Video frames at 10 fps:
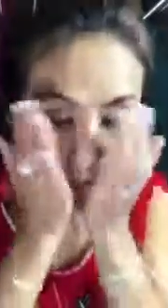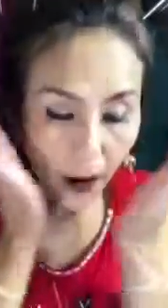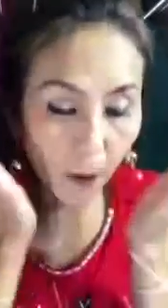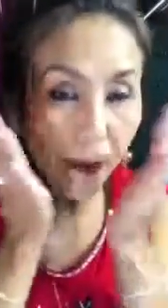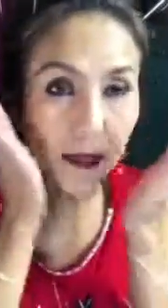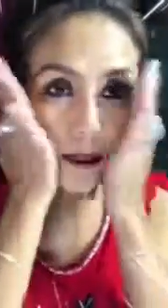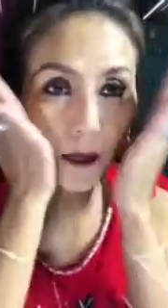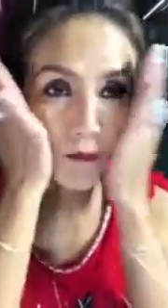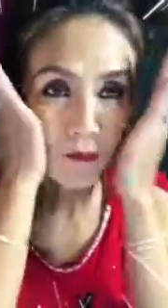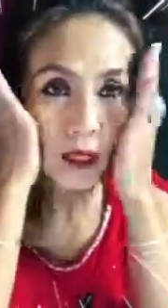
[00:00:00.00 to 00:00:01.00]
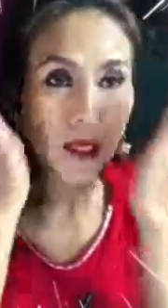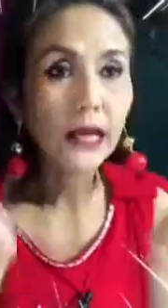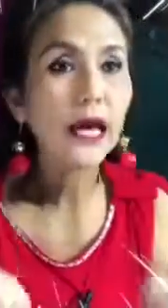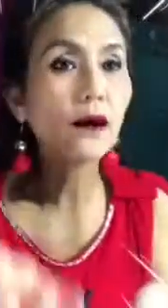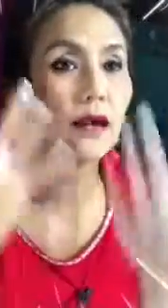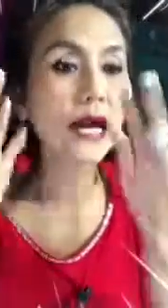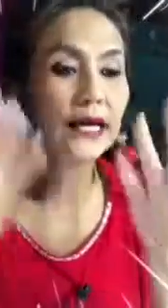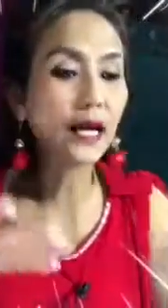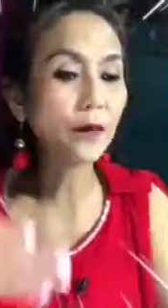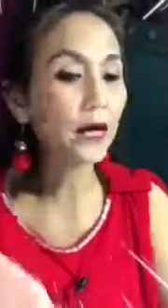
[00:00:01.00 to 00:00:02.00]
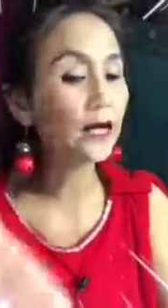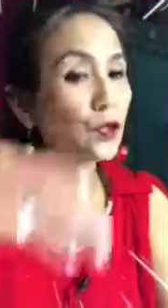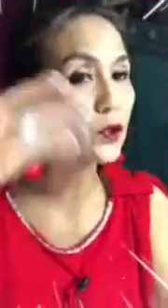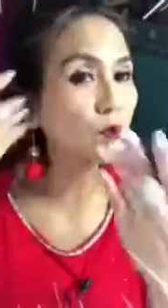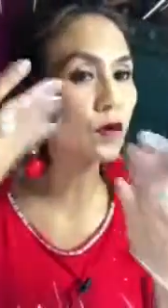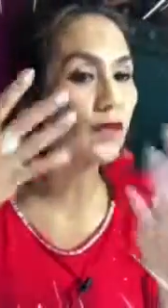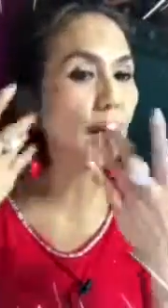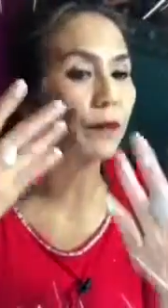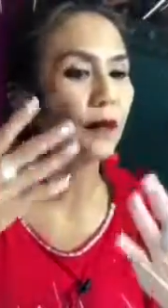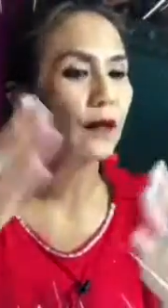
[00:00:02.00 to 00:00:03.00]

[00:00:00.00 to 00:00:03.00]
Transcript: เอาแป้งนี่นะแล้วก็ราดน้ำกระดาษทิชชู่ซับ